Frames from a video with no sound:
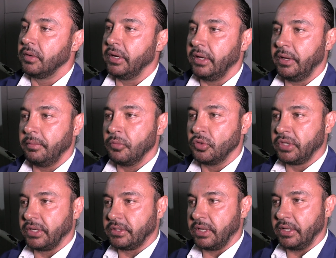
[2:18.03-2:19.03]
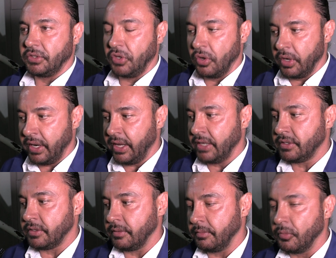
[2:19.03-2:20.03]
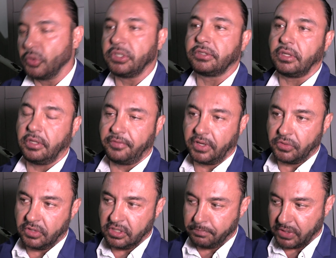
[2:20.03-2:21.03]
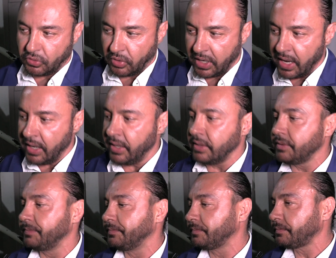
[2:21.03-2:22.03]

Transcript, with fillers: eh, muchas lesiones, muchas satisfacciones personales,